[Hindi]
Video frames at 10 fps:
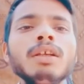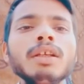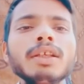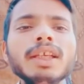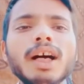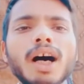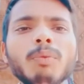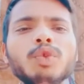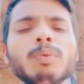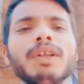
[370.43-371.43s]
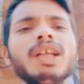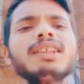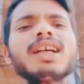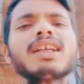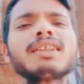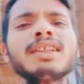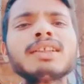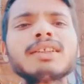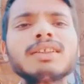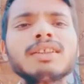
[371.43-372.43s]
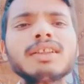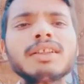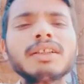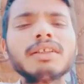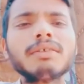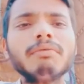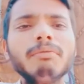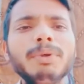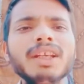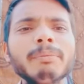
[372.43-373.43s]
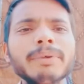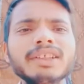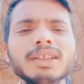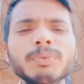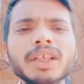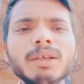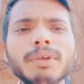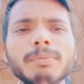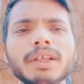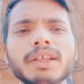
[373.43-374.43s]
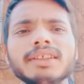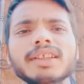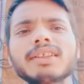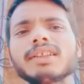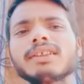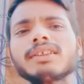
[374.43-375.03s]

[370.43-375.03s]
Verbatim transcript: कि आप जो बनना चाहते हैं बिना परिश्रम के कभी बन नहीं सकते